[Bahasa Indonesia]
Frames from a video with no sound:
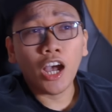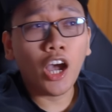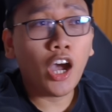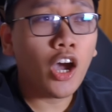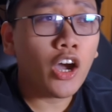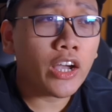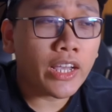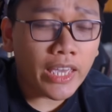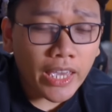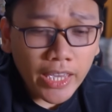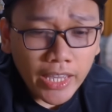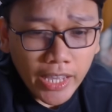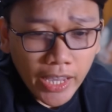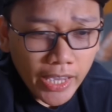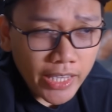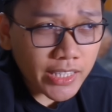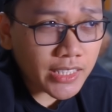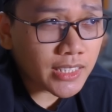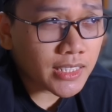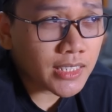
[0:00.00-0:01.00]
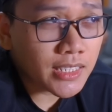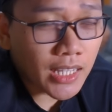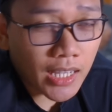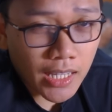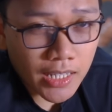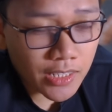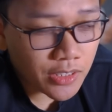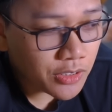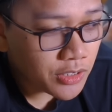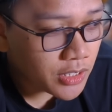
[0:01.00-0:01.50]
Oke okay guys,
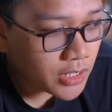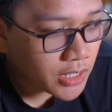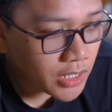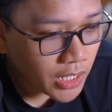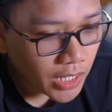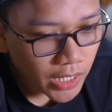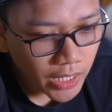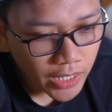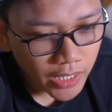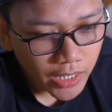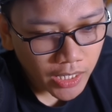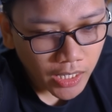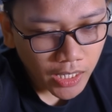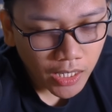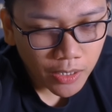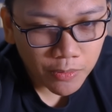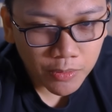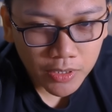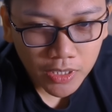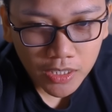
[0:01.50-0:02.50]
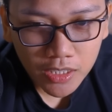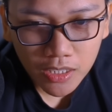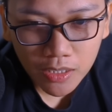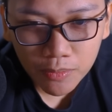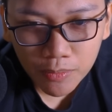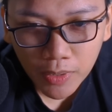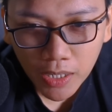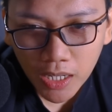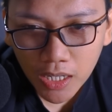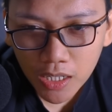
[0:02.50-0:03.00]
jadi itu dia ya update
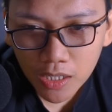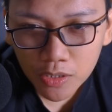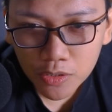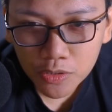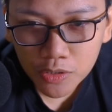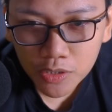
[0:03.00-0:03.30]
terbaru